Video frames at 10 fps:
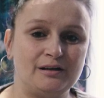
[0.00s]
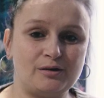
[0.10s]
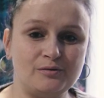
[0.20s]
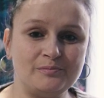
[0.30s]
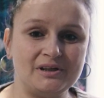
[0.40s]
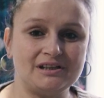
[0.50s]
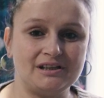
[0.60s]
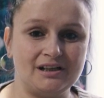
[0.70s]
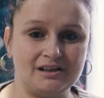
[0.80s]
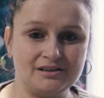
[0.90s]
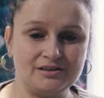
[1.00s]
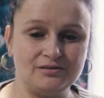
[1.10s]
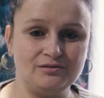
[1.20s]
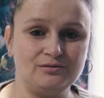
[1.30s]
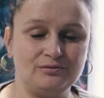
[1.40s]
Rompe el
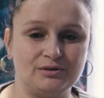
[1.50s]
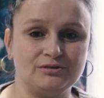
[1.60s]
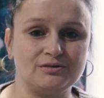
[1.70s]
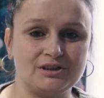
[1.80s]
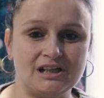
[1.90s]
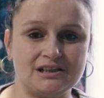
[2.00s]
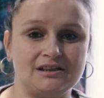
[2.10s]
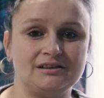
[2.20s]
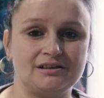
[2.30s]
silencio cuando seas el